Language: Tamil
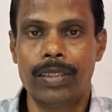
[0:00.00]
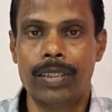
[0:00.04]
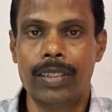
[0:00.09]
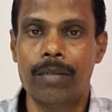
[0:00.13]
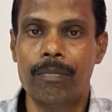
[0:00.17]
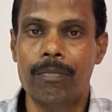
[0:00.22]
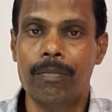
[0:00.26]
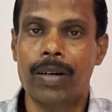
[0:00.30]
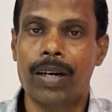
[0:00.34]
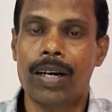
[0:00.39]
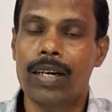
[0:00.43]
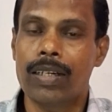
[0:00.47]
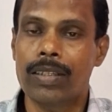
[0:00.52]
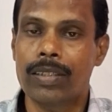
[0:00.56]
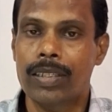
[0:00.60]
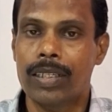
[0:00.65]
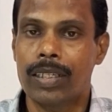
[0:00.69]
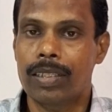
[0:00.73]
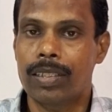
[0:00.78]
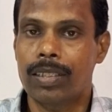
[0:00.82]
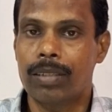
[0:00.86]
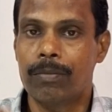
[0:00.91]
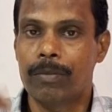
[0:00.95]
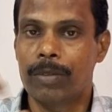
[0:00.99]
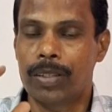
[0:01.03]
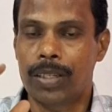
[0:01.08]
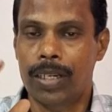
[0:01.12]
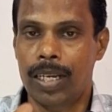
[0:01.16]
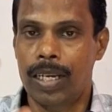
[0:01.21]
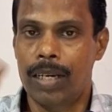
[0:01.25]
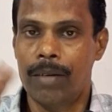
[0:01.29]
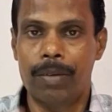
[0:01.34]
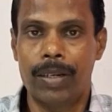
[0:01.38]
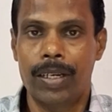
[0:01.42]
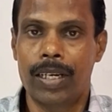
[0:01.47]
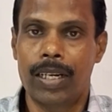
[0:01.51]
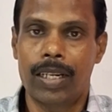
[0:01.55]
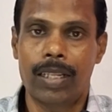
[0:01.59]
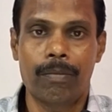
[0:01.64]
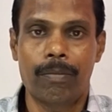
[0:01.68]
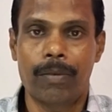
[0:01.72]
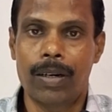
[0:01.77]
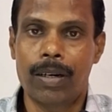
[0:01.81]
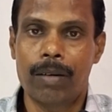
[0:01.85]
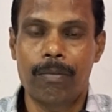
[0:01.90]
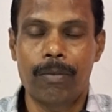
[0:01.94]
இந்த மகாசிரசு முத்திரை
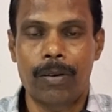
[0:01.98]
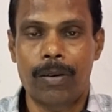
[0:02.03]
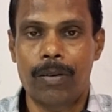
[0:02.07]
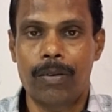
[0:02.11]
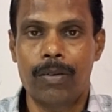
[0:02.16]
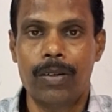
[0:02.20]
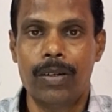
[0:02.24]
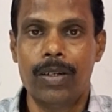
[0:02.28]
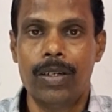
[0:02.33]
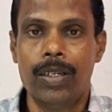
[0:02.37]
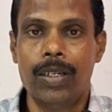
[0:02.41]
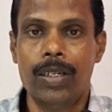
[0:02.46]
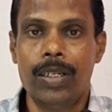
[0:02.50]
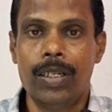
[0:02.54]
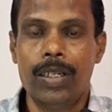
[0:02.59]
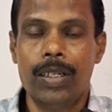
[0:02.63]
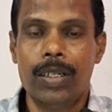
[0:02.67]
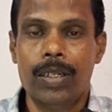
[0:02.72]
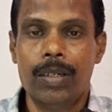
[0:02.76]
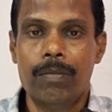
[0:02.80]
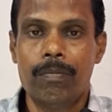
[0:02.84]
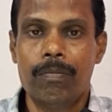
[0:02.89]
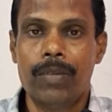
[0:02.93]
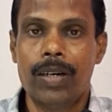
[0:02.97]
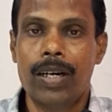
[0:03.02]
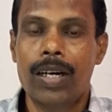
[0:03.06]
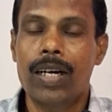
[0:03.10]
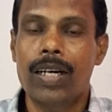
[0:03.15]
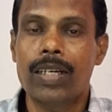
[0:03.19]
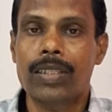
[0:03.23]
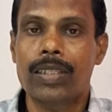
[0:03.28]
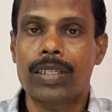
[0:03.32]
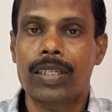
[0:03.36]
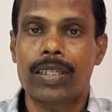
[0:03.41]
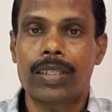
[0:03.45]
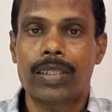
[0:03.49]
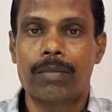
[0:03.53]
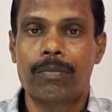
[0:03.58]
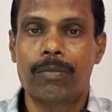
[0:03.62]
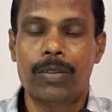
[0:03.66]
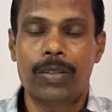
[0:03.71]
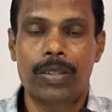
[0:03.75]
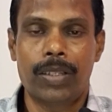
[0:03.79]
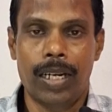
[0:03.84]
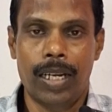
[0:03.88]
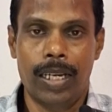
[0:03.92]
அப்படிங்கிறத பண்ண போறோம் மகாசிரச
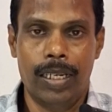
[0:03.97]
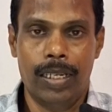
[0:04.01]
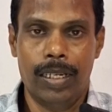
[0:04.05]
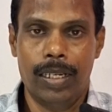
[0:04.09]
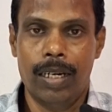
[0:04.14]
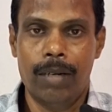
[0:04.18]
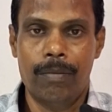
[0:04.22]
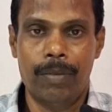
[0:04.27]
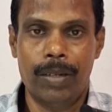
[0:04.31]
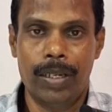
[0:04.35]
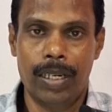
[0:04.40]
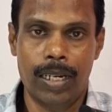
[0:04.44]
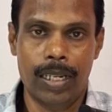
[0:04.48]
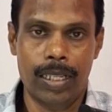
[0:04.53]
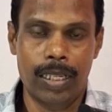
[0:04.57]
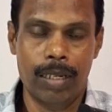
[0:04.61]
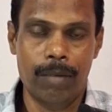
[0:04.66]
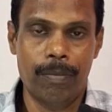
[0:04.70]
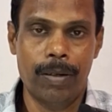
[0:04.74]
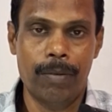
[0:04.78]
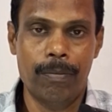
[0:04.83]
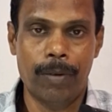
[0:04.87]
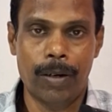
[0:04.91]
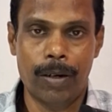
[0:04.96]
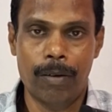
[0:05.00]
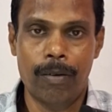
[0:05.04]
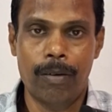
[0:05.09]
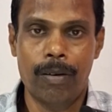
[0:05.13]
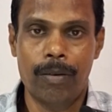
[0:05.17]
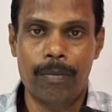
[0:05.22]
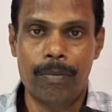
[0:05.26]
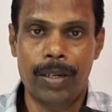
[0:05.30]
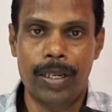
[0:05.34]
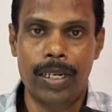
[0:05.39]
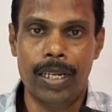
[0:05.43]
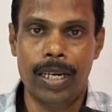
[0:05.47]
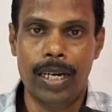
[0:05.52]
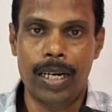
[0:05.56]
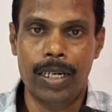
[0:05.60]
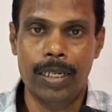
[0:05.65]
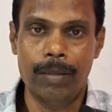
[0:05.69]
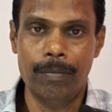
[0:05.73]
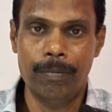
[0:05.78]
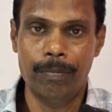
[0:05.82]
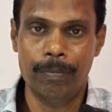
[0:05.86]
முத்திரை அப்படிங்கிறத எப்படி பண்ணணும் அப்படின்னா